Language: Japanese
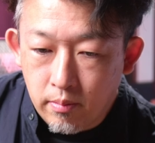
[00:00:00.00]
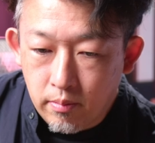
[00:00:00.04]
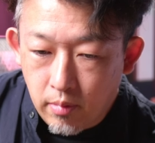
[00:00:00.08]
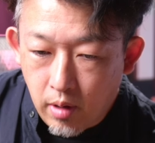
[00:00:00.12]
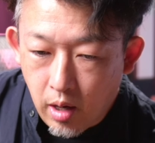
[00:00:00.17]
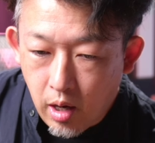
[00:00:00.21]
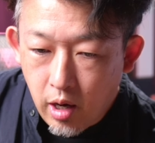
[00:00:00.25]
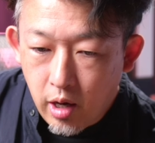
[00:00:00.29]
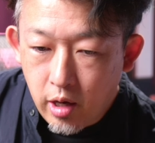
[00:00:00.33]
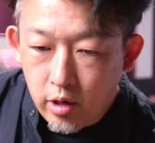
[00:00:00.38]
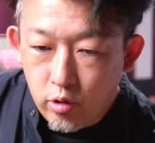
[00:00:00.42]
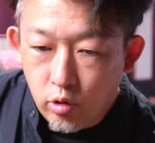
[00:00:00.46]

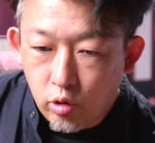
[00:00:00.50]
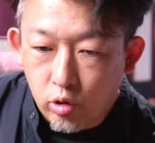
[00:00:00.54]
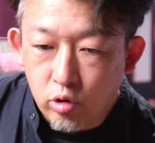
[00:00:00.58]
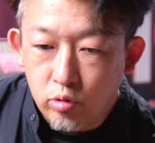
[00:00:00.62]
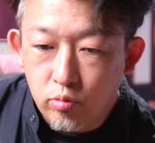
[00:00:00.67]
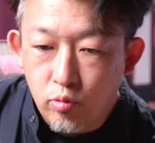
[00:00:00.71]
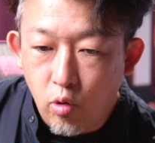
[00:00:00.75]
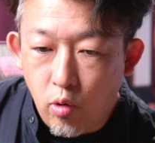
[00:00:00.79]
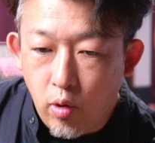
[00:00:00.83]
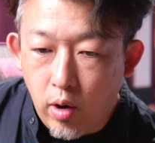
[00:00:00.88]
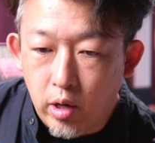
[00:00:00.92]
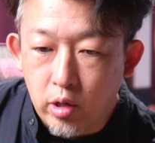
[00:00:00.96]
まあ良く
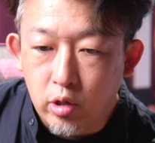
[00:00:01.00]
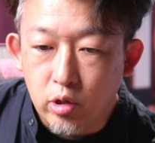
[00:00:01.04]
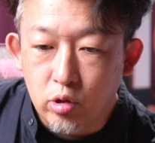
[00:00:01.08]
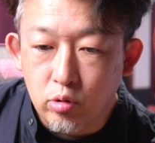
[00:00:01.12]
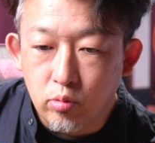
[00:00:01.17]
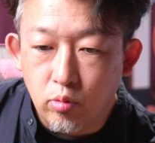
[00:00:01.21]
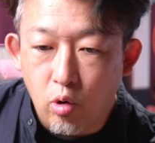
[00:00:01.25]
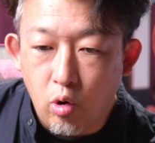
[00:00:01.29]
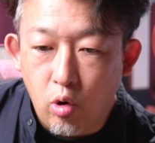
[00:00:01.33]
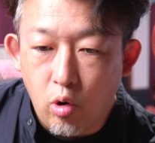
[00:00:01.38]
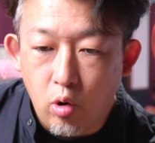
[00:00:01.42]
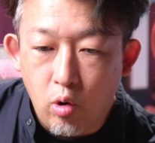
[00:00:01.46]
も悪く
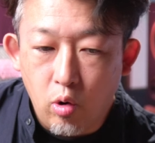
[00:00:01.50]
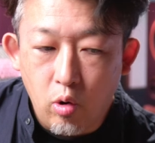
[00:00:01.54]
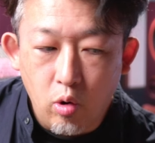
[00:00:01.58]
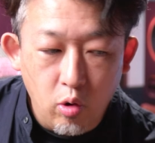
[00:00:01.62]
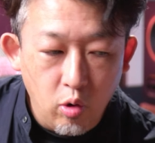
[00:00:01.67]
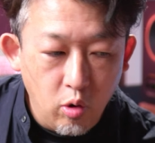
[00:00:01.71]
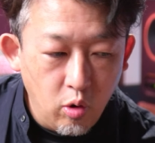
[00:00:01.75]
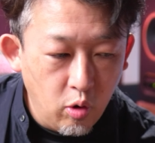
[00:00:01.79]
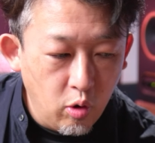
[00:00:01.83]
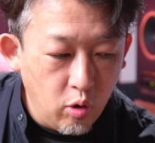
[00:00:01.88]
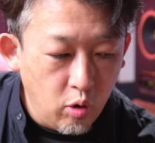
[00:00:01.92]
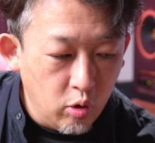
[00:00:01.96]
も
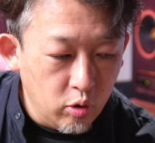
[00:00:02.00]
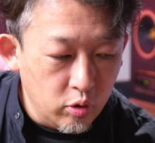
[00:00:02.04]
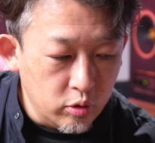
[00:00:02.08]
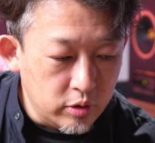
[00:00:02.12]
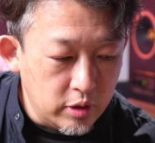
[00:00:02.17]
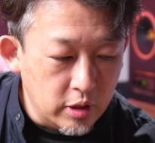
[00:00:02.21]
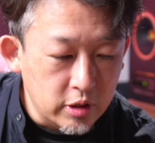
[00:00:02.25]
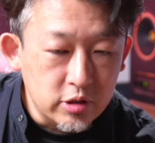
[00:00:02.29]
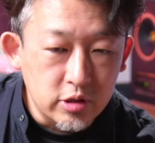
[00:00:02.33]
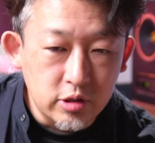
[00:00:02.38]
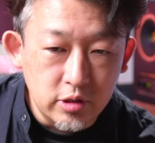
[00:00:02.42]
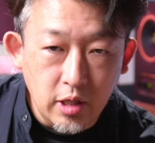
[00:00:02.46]

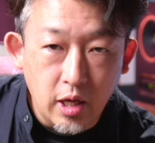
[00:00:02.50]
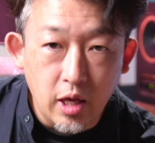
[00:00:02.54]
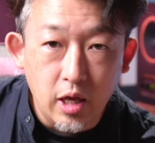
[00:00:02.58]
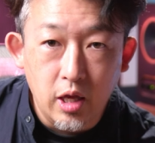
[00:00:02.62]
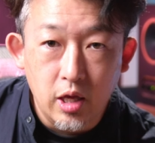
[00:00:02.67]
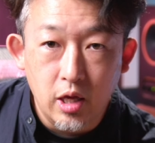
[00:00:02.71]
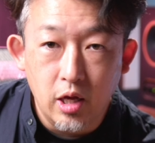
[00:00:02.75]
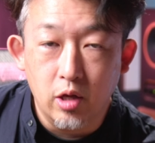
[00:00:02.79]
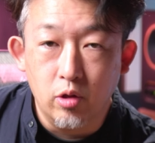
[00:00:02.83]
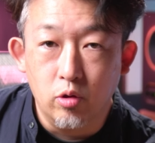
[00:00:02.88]
ですね、